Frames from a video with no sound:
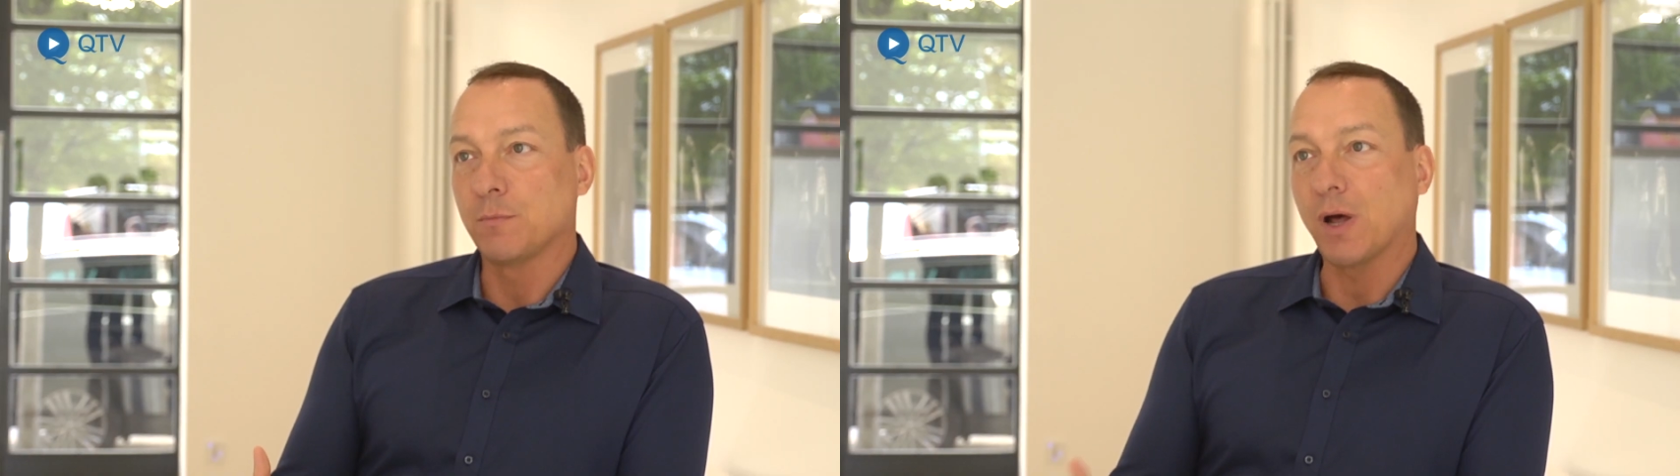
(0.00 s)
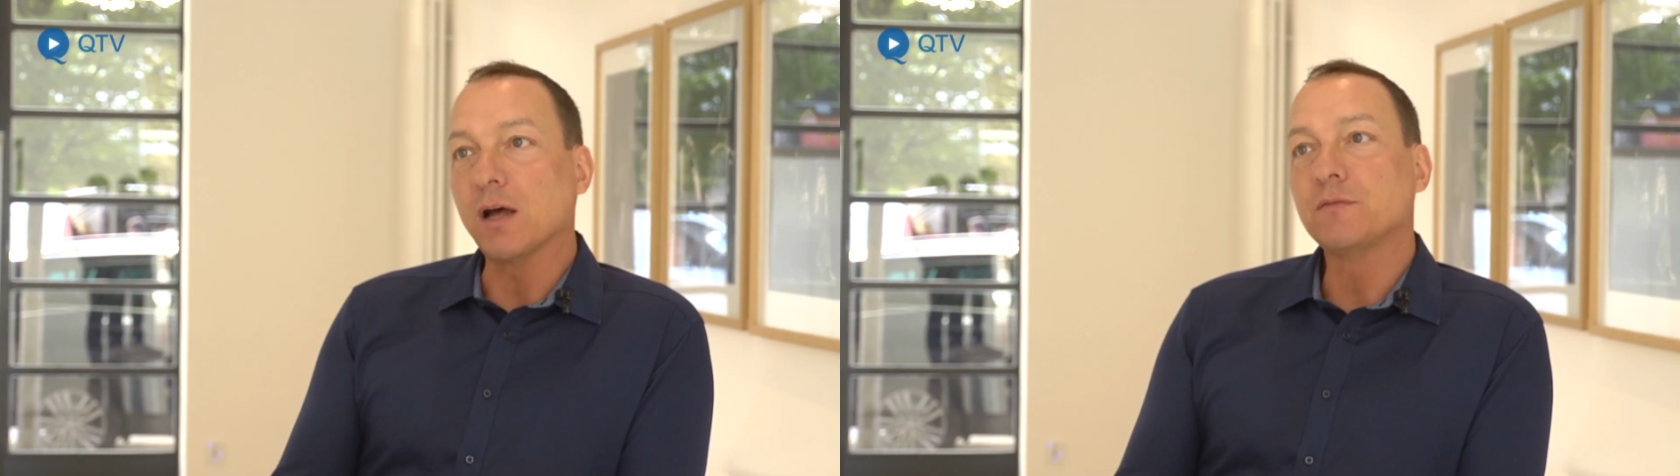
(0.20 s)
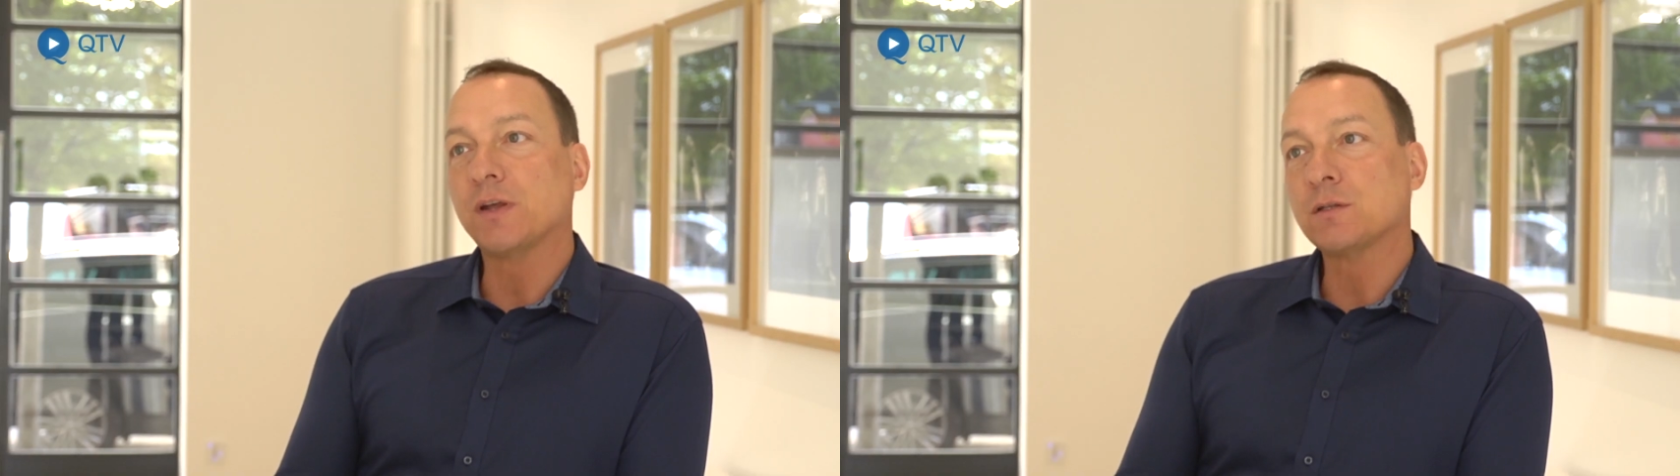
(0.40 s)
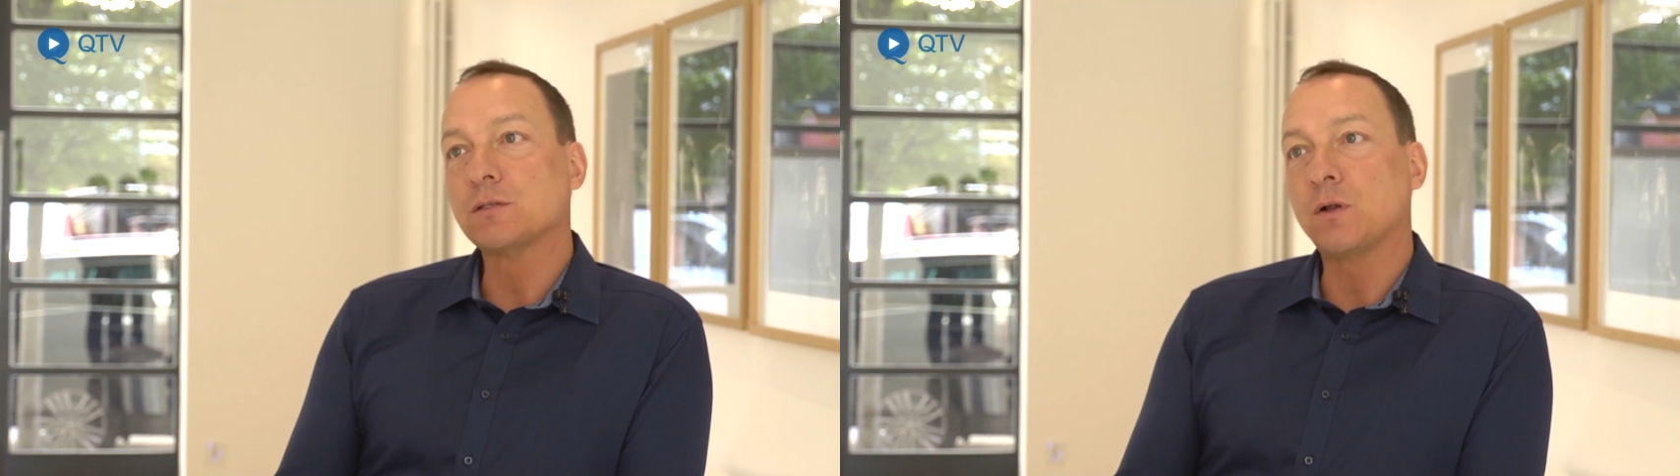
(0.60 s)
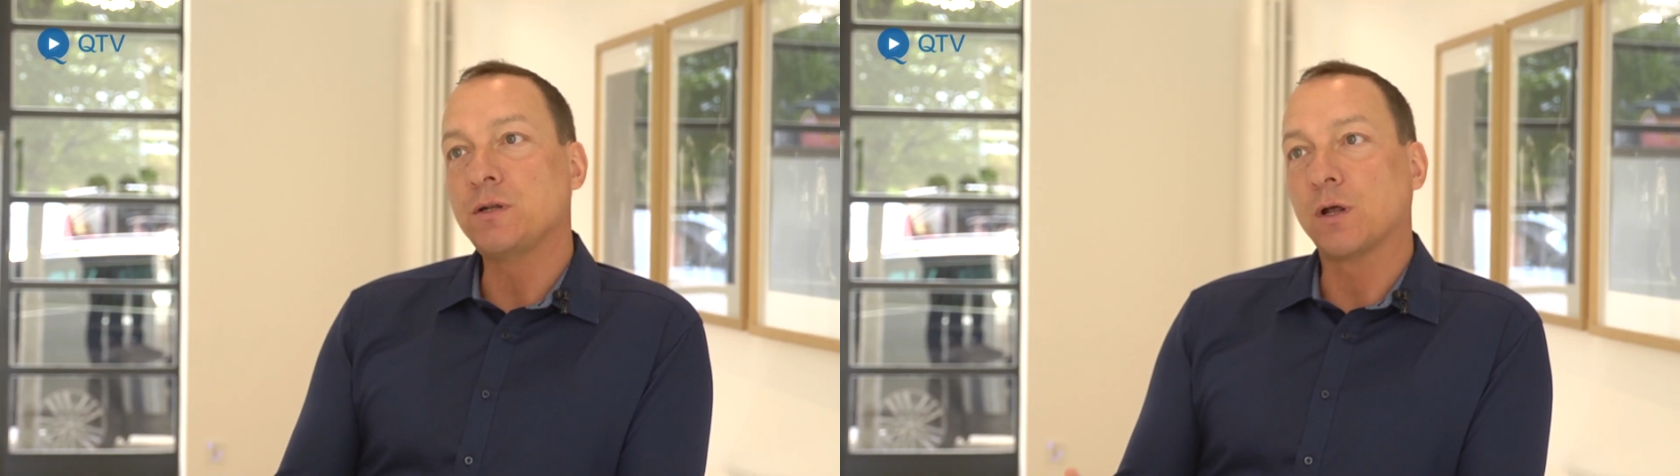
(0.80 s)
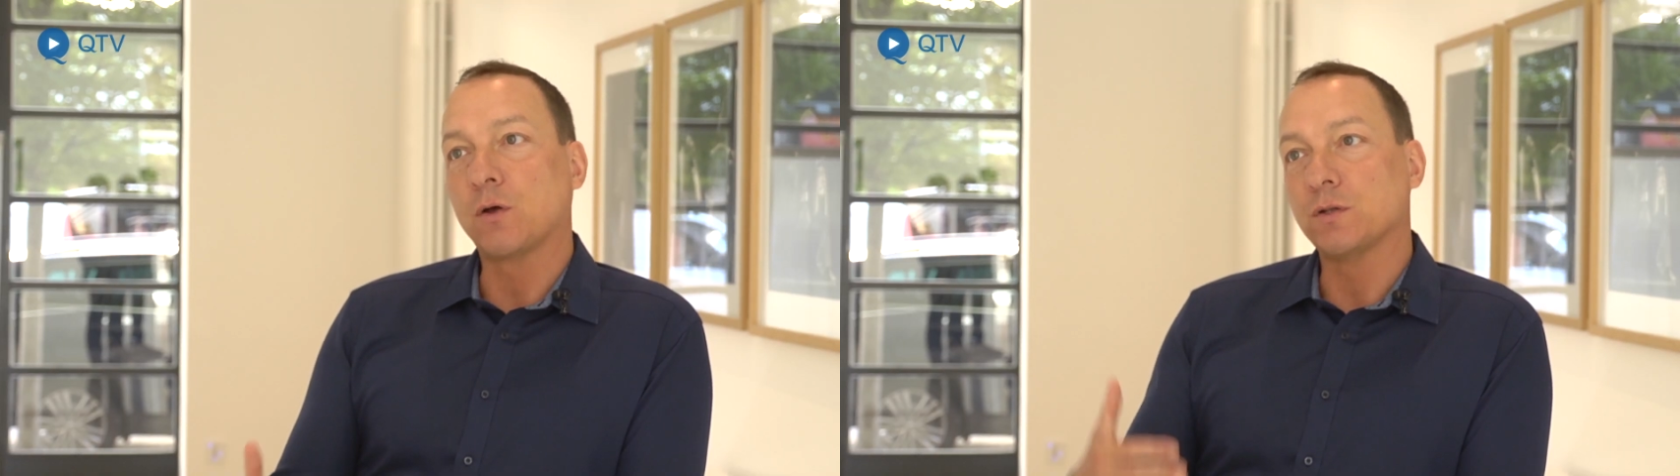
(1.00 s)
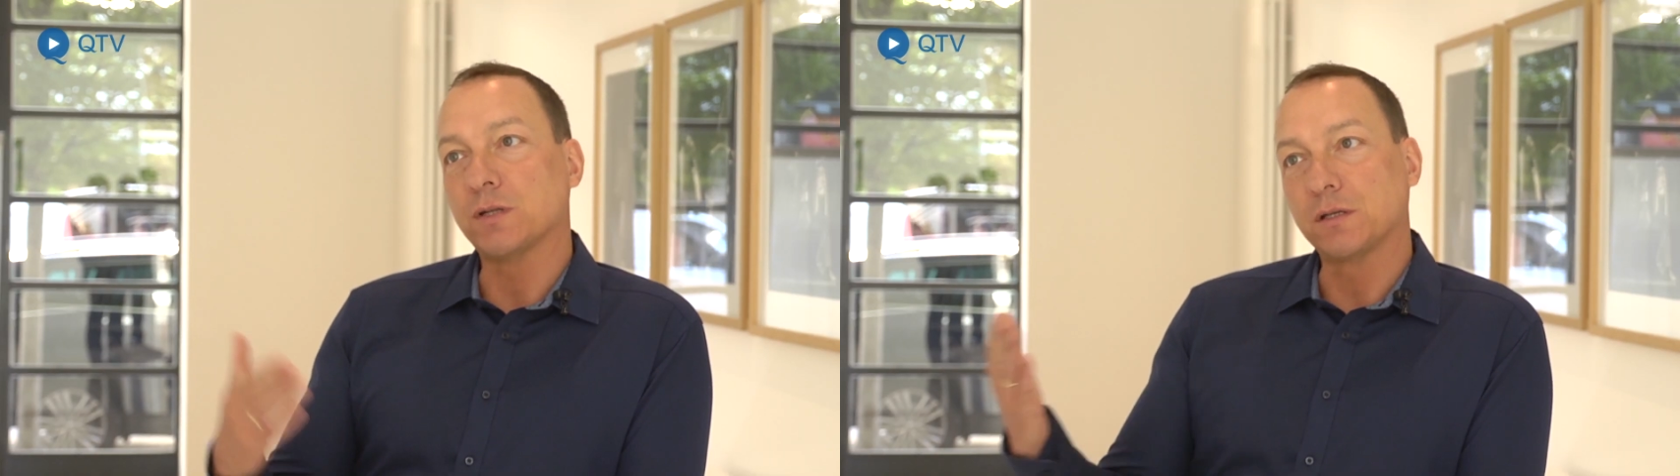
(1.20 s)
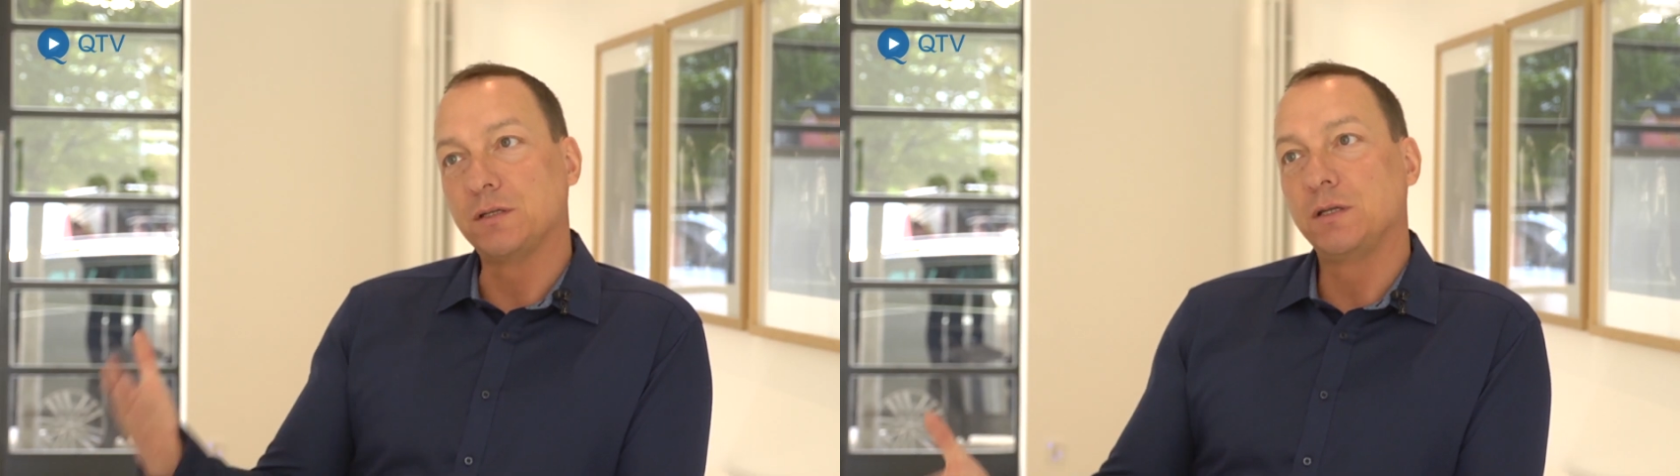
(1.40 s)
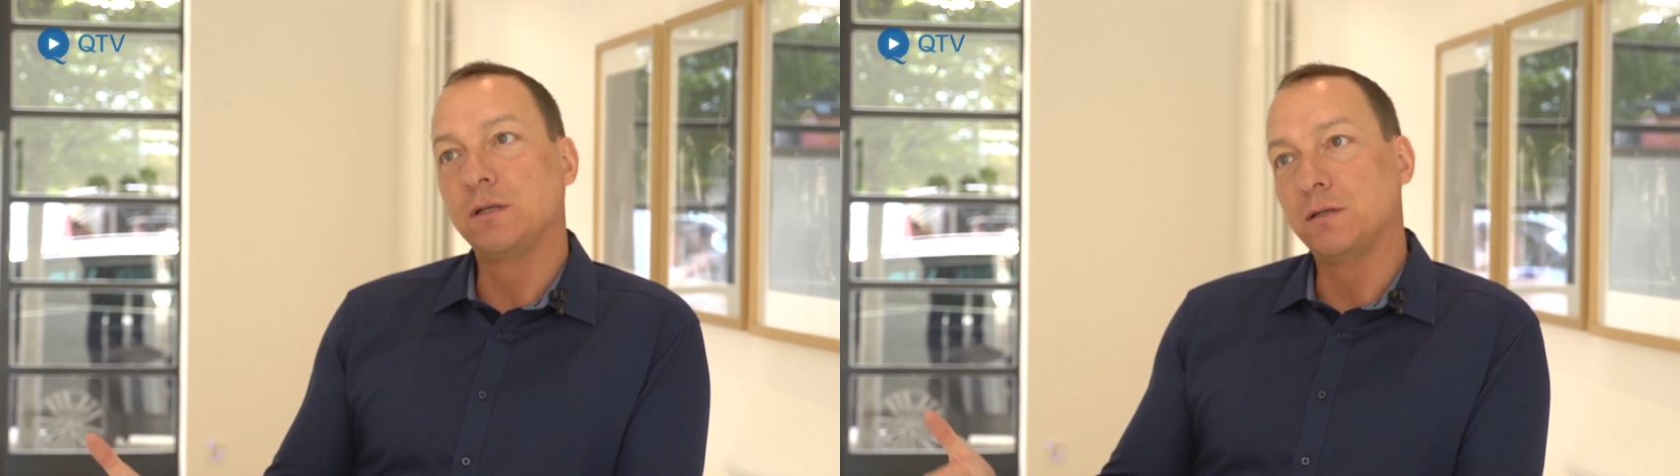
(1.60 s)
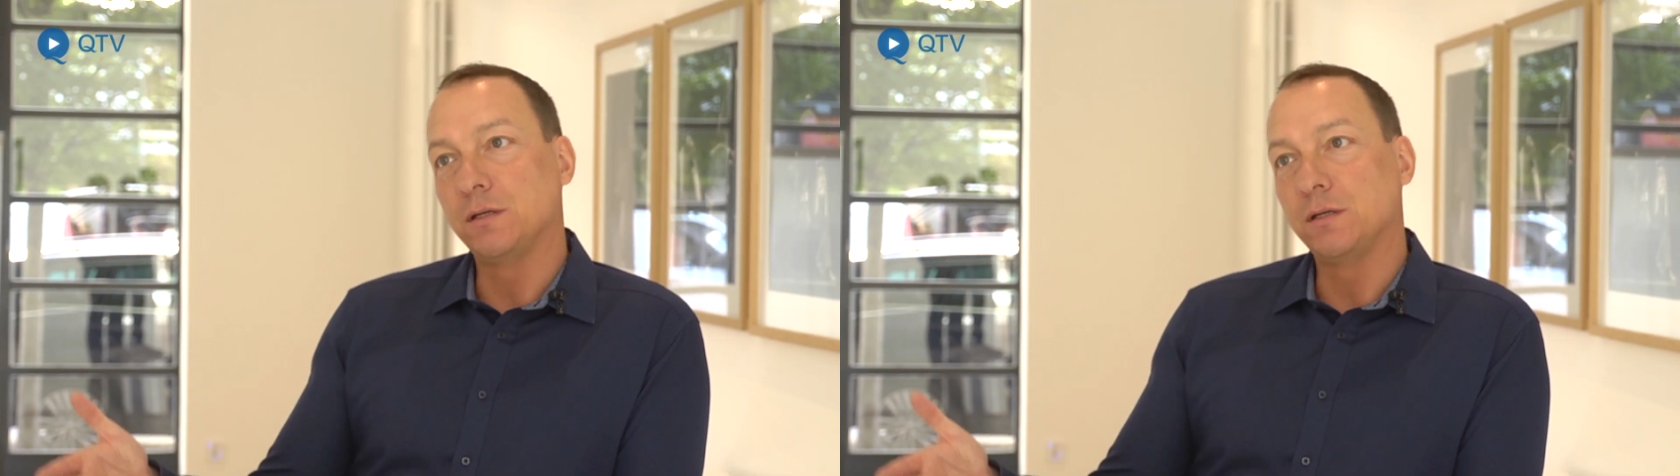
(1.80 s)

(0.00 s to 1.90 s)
gebracht werden sollen, dann kontaktieren